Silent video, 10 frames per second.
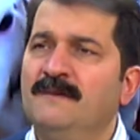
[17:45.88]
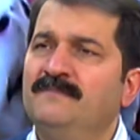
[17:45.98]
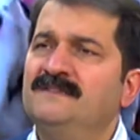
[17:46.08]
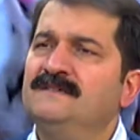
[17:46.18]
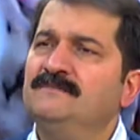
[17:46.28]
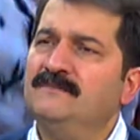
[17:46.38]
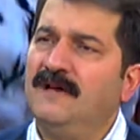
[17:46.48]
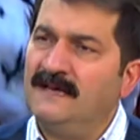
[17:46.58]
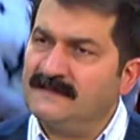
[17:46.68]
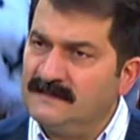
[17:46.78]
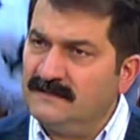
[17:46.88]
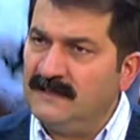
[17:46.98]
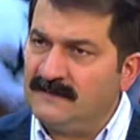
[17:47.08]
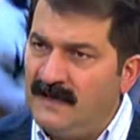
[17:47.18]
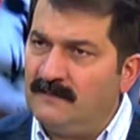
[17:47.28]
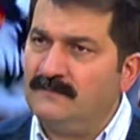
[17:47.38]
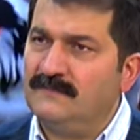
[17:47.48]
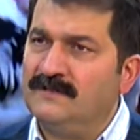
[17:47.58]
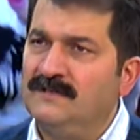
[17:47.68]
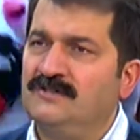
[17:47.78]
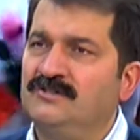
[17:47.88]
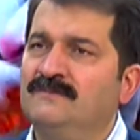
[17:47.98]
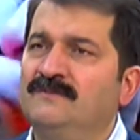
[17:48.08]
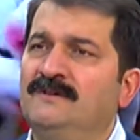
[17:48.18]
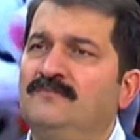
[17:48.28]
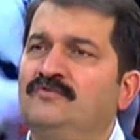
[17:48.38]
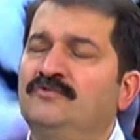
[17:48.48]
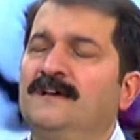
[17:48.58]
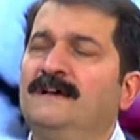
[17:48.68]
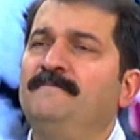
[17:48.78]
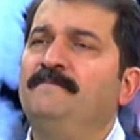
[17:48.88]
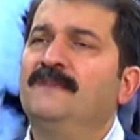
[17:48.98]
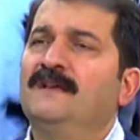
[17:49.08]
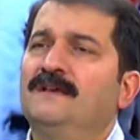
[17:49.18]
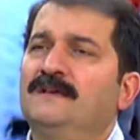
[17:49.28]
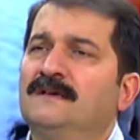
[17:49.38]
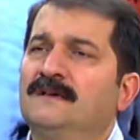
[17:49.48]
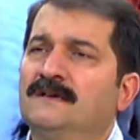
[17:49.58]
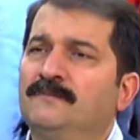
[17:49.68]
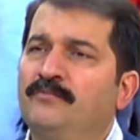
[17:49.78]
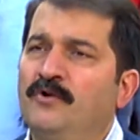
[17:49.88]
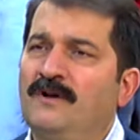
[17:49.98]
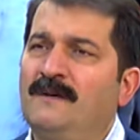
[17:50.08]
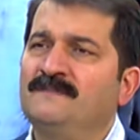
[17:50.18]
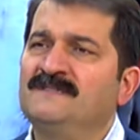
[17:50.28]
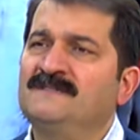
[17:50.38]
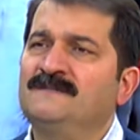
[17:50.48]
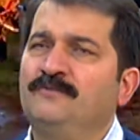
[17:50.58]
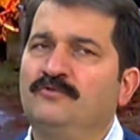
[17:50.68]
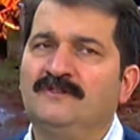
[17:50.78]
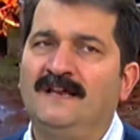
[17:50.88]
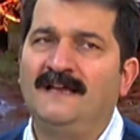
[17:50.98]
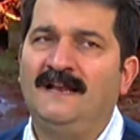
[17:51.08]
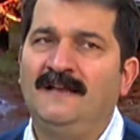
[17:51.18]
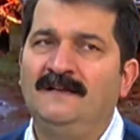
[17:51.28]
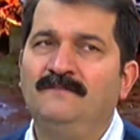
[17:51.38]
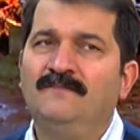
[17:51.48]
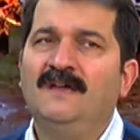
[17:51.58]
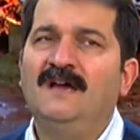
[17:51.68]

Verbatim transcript: Bizim aslında tam e, şimdi burada e, programımızın spotuna gelelim.